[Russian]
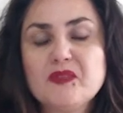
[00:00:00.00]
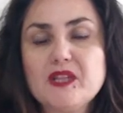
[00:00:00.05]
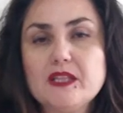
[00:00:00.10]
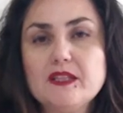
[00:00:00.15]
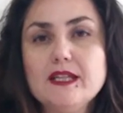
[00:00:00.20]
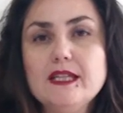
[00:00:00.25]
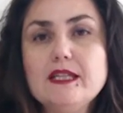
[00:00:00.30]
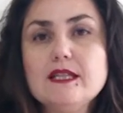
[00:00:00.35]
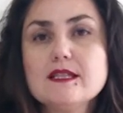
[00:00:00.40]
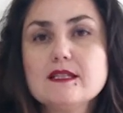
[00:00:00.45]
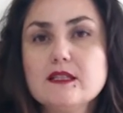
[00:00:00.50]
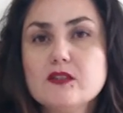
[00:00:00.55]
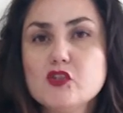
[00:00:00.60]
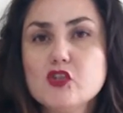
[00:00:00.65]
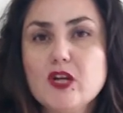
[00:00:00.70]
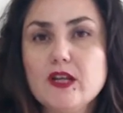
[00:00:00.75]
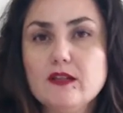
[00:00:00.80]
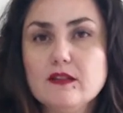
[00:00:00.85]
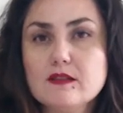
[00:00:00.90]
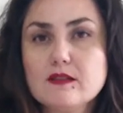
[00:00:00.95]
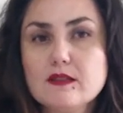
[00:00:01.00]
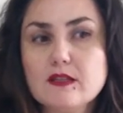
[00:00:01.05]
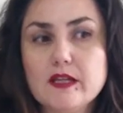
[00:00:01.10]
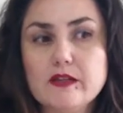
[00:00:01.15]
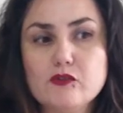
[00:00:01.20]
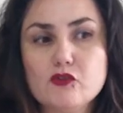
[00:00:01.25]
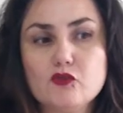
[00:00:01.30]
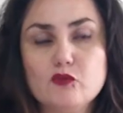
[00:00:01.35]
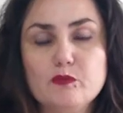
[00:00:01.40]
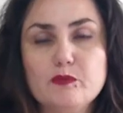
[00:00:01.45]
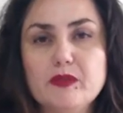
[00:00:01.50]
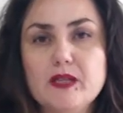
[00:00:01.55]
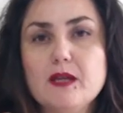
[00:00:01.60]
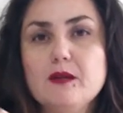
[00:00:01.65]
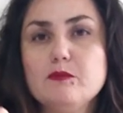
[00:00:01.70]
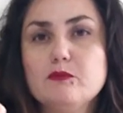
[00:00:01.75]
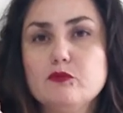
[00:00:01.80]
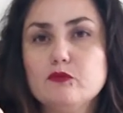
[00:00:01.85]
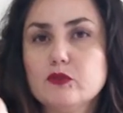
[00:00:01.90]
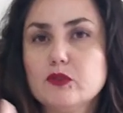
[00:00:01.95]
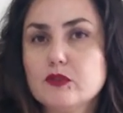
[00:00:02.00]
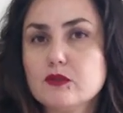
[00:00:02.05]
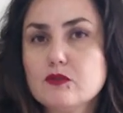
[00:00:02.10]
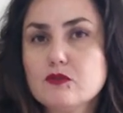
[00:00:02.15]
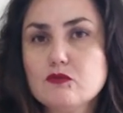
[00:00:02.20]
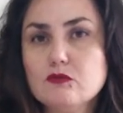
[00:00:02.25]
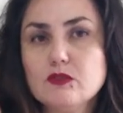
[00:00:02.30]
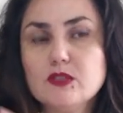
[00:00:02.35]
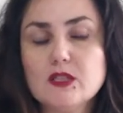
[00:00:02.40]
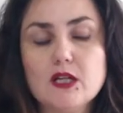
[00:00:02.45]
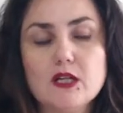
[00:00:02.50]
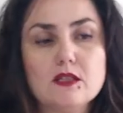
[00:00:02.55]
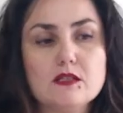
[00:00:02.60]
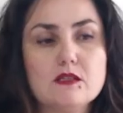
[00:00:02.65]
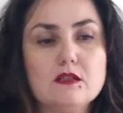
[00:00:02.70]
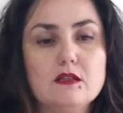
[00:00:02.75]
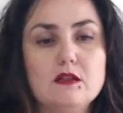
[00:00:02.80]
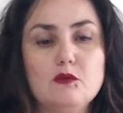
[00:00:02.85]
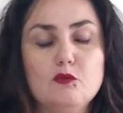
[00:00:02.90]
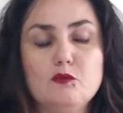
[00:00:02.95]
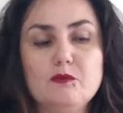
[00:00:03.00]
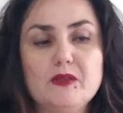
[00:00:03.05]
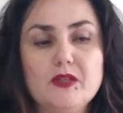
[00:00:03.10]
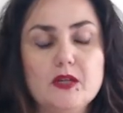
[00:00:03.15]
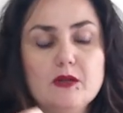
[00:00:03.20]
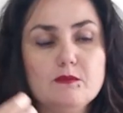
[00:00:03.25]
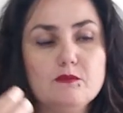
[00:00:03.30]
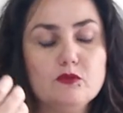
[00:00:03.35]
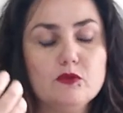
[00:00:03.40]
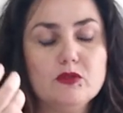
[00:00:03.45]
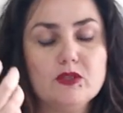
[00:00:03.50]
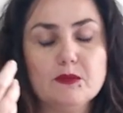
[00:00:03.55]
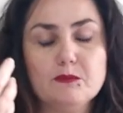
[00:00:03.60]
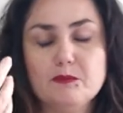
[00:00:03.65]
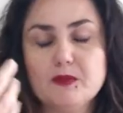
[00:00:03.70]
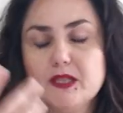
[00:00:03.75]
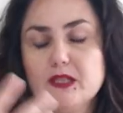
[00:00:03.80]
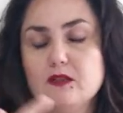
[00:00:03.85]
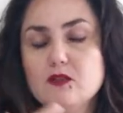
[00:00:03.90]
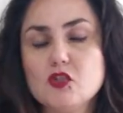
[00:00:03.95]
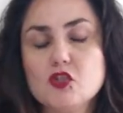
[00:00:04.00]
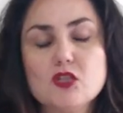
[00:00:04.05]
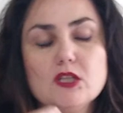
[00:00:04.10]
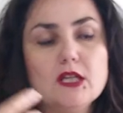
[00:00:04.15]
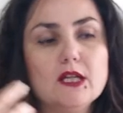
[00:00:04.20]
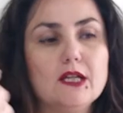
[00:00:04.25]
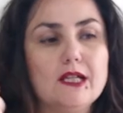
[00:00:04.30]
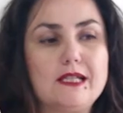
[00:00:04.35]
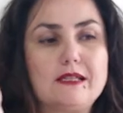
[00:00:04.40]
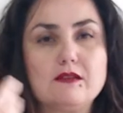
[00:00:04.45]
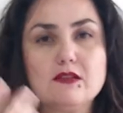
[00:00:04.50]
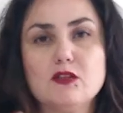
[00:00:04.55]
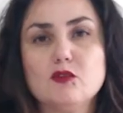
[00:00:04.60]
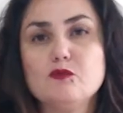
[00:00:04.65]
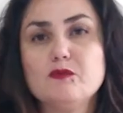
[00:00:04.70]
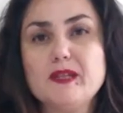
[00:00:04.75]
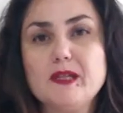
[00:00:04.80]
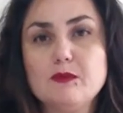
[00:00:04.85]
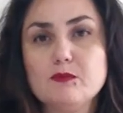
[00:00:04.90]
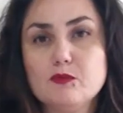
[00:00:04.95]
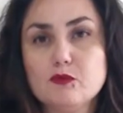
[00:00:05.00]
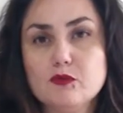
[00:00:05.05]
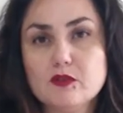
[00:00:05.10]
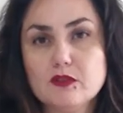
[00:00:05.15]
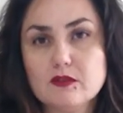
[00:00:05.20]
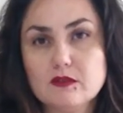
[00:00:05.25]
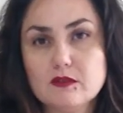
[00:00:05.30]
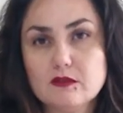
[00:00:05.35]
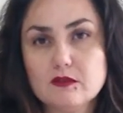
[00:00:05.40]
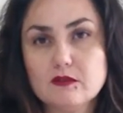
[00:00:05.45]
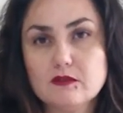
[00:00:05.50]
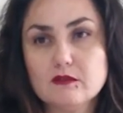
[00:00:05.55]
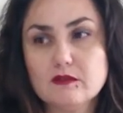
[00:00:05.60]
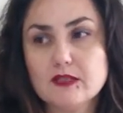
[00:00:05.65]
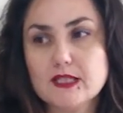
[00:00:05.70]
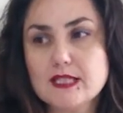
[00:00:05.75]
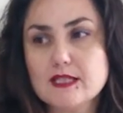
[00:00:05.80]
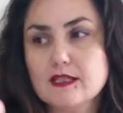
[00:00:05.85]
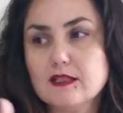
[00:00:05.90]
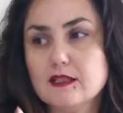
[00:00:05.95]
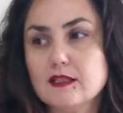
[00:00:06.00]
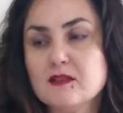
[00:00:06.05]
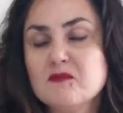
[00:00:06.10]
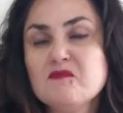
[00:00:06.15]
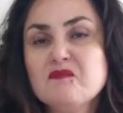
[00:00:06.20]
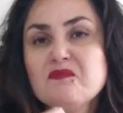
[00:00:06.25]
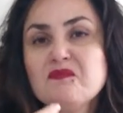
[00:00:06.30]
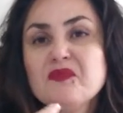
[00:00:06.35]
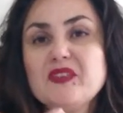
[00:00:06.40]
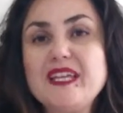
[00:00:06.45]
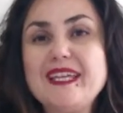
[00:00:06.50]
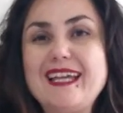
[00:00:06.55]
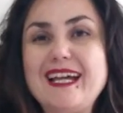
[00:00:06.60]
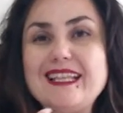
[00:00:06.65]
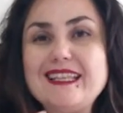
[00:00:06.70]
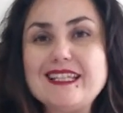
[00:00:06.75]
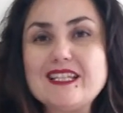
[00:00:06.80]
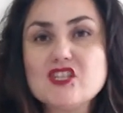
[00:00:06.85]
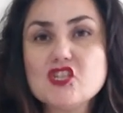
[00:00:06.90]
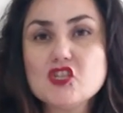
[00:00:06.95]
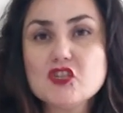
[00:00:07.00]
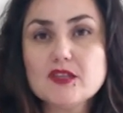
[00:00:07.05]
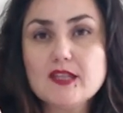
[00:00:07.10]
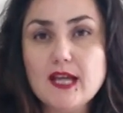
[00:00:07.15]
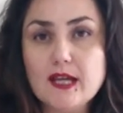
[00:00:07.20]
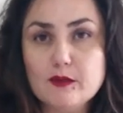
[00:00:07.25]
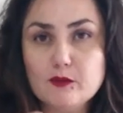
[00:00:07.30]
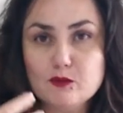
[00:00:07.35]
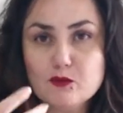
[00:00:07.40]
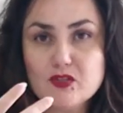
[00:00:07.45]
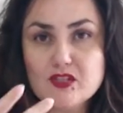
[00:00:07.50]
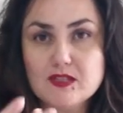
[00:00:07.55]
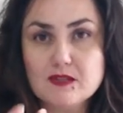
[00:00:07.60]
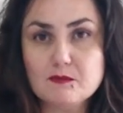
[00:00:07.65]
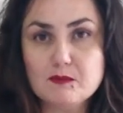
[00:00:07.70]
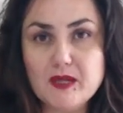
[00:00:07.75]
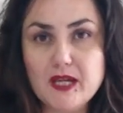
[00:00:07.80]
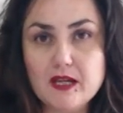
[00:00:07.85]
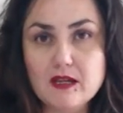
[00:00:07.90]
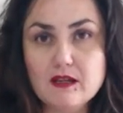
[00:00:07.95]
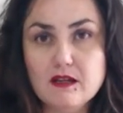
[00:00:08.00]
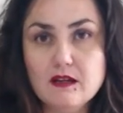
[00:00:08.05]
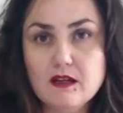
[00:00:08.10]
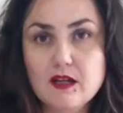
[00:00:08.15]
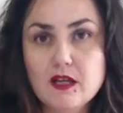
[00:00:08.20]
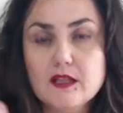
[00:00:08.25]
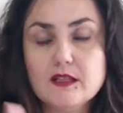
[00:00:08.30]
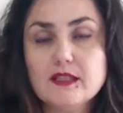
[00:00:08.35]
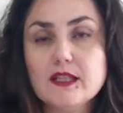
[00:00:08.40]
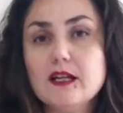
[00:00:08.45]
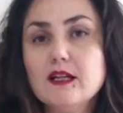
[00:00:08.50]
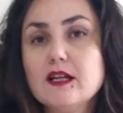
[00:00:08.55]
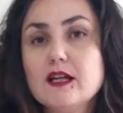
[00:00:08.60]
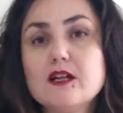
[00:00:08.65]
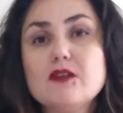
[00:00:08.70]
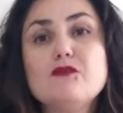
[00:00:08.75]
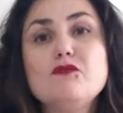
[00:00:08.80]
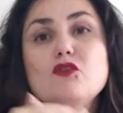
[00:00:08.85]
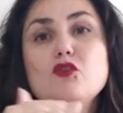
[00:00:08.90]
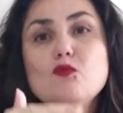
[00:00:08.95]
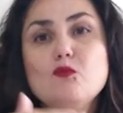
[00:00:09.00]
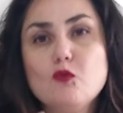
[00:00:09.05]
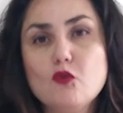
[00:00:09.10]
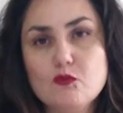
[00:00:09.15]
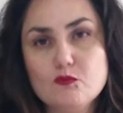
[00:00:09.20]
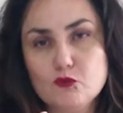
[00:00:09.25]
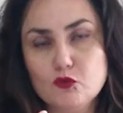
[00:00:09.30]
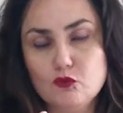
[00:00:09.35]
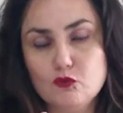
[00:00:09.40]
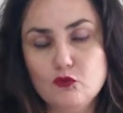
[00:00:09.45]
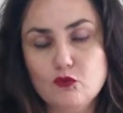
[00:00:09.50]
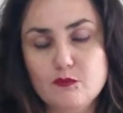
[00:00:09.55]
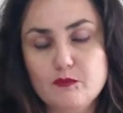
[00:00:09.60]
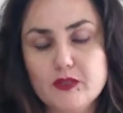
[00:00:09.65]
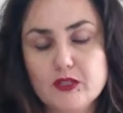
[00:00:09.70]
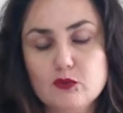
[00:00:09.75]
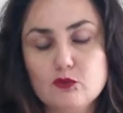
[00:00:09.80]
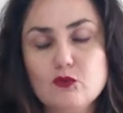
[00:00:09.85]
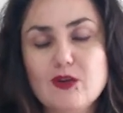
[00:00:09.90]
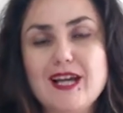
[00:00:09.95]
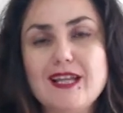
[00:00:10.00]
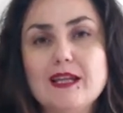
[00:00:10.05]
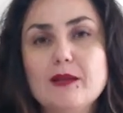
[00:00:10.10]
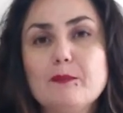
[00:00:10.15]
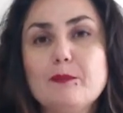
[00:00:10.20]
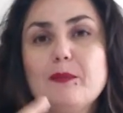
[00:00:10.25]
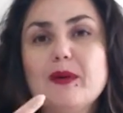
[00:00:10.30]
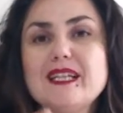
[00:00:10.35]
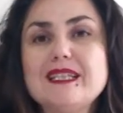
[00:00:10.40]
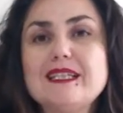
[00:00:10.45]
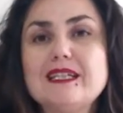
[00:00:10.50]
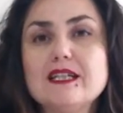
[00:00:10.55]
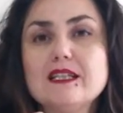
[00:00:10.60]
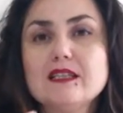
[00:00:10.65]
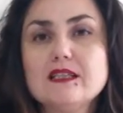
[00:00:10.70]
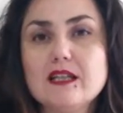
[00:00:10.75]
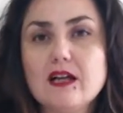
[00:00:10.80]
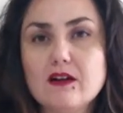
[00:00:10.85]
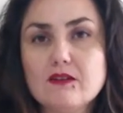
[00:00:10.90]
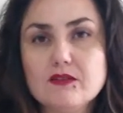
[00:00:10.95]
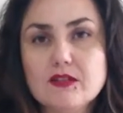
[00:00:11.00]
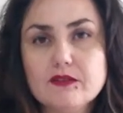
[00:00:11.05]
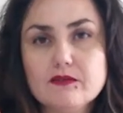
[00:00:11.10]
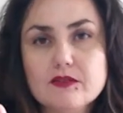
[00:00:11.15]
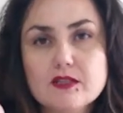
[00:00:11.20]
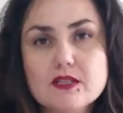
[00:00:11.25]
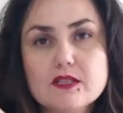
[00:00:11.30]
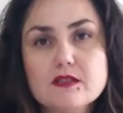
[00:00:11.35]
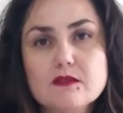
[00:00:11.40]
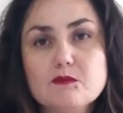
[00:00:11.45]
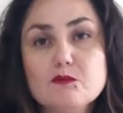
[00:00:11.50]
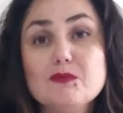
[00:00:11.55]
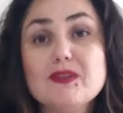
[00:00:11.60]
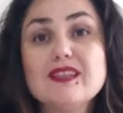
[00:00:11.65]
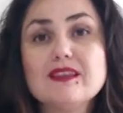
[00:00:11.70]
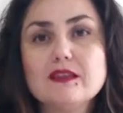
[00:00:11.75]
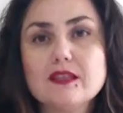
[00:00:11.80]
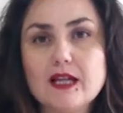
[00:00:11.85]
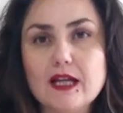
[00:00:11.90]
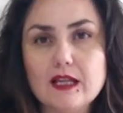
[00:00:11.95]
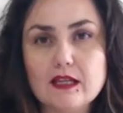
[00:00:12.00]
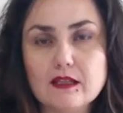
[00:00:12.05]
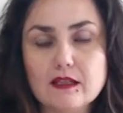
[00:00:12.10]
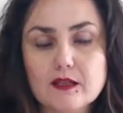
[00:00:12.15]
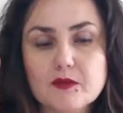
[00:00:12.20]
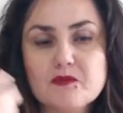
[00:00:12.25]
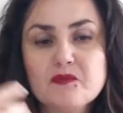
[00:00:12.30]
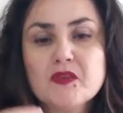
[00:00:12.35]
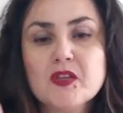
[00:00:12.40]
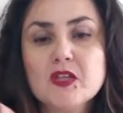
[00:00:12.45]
Когда я изначально знаю, что у меня будет консультация, у меня будет там пятничная акция, у меня будет э, расклад, я начинаю себя да, как в любом другом ритуале, подготавливать ментально.